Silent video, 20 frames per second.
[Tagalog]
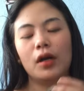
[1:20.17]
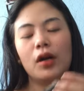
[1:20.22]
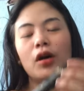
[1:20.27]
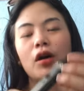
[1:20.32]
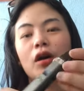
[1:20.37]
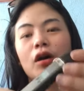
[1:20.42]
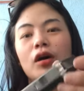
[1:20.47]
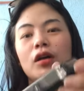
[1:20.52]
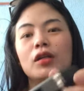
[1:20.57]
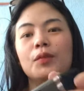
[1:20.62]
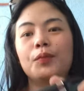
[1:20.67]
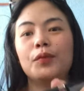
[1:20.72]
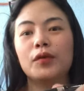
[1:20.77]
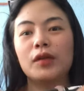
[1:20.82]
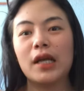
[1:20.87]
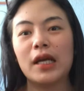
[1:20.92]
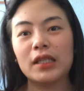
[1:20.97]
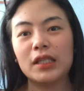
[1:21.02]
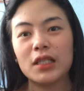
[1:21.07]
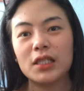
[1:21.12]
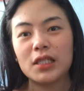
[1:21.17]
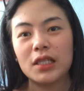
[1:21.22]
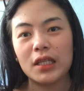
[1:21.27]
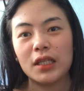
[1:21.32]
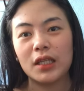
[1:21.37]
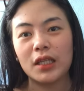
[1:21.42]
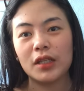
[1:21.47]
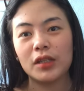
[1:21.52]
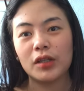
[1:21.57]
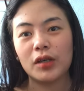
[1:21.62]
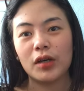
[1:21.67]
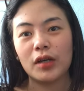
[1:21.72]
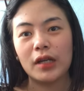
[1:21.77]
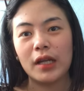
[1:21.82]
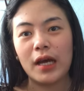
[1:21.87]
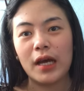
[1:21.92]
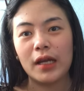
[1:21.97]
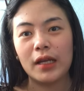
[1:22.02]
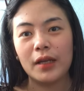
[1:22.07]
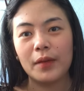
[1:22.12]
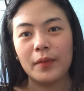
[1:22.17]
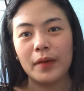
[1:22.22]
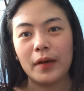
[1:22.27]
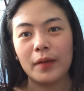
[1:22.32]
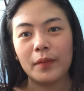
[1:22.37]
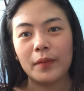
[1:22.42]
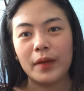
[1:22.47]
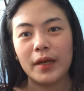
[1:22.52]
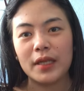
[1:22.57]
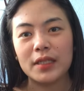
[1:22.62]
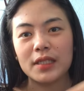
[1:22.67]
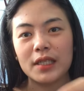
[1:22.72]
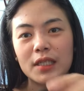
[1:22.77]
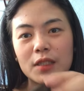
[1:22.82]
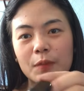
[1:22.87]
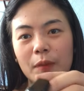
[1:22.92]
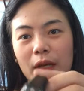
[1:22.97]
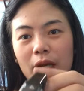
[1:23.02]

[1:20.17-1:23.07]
O-on po natin siya dito ng limang beses.